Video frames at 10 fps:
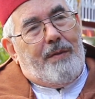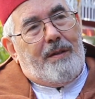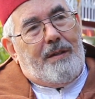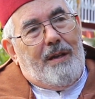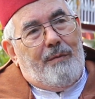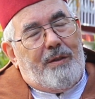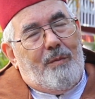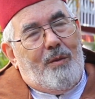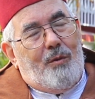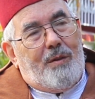الفرنسية
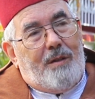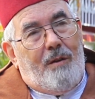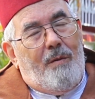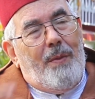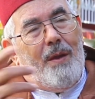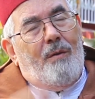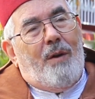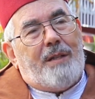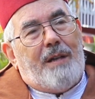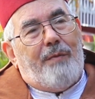1906
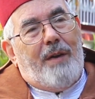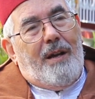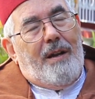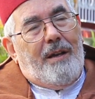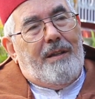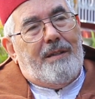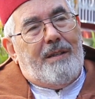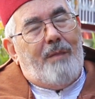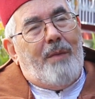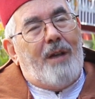وأشرف على عدة
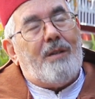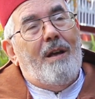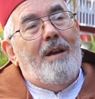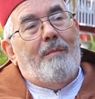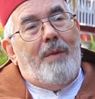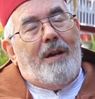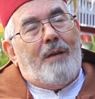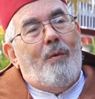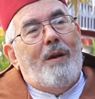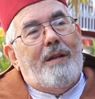أبحاث بل هو